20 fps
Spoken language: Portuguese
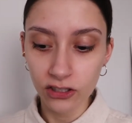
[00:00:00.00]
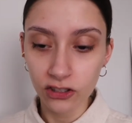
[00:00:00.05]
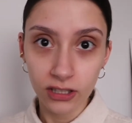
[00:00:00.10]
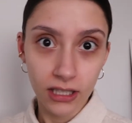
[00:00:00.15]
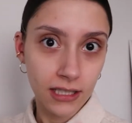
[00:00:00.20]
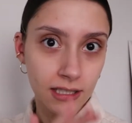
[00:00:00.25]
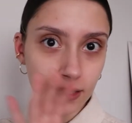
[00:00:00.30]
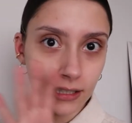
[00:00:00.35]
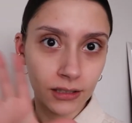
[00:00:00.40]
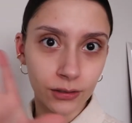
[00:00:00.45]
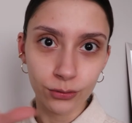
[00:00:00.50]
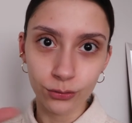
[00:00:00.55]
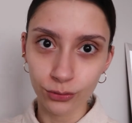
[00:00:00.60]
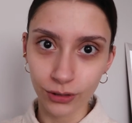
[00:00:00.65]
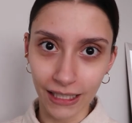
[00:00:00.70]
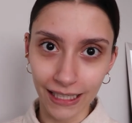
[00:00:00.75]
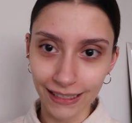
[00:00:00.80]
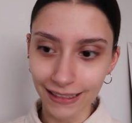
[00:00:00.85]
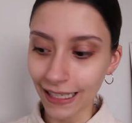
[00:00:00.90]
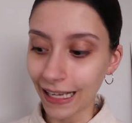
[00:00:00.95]
de testando
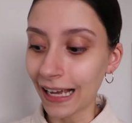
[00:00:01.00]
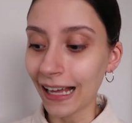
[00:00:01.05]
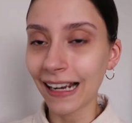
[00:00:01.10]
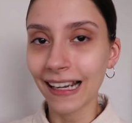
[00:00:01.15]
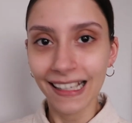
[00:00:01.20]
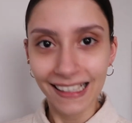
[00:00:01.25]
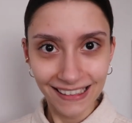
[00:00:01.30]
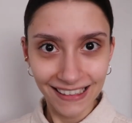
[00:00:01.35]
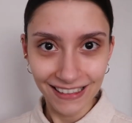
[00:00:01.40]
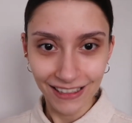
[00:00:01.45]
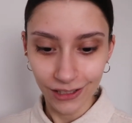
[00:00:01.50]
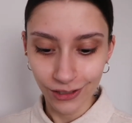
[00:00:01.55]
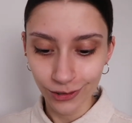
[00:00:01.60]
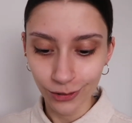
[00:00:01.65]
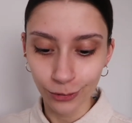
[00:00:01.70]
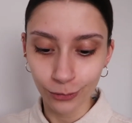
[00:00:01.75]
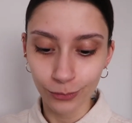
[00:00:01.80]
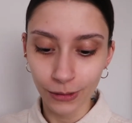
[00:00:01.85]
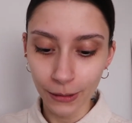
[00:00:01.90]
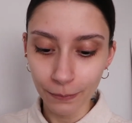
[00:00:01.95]
nada além dessa
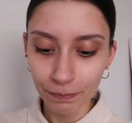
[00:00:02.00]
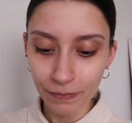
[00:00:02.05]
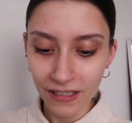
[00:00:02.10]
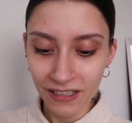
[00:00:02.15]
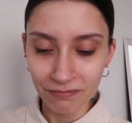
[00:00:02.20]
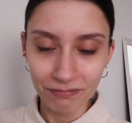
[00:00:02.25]
sombra,